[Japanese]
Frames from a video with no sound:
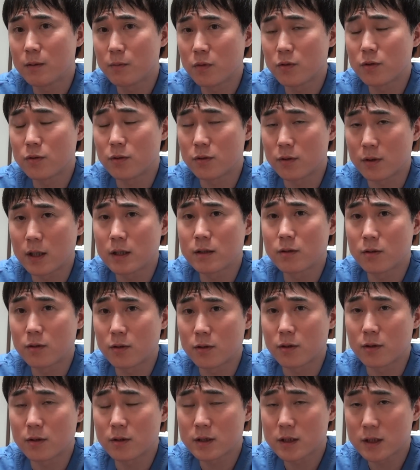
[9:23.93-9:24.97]
もうあ
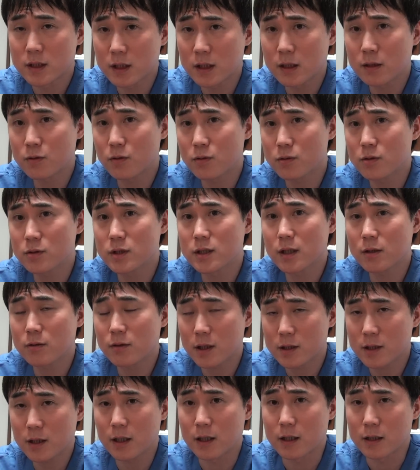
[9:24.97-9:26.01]
の申告してくだ
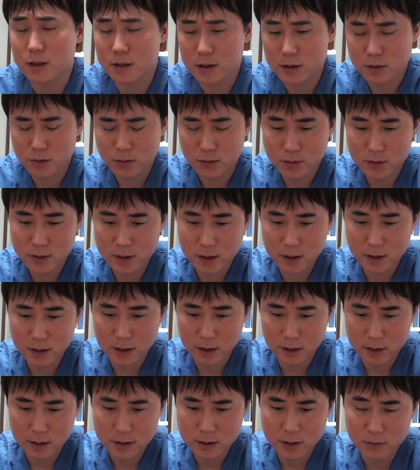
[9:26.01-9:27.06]
さい正直に
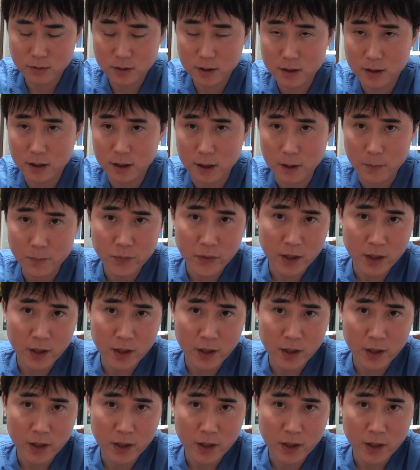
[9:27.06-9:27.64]
話してください